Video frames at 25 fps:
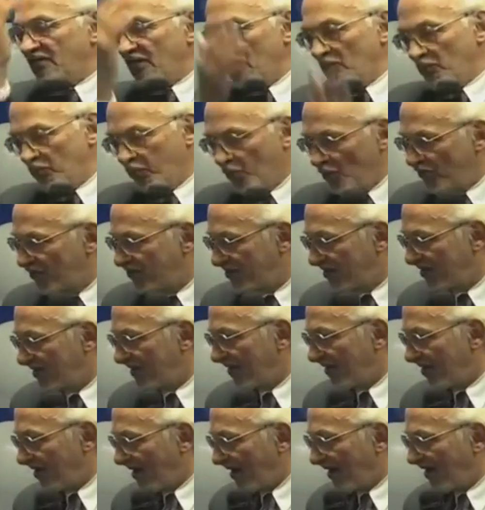вам путь
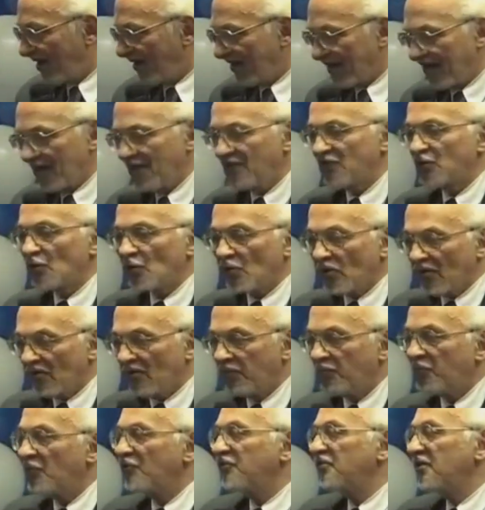реальный. Другого
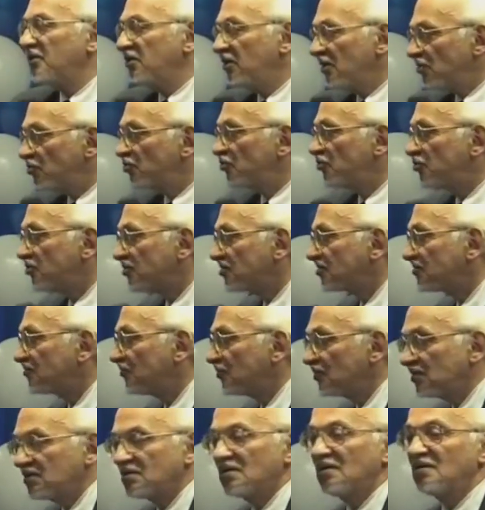пути не
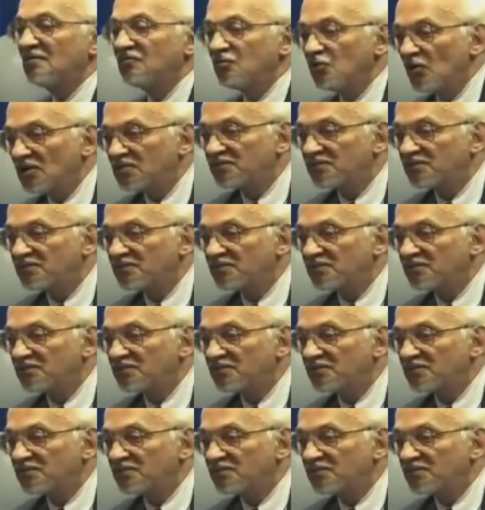существует. Все,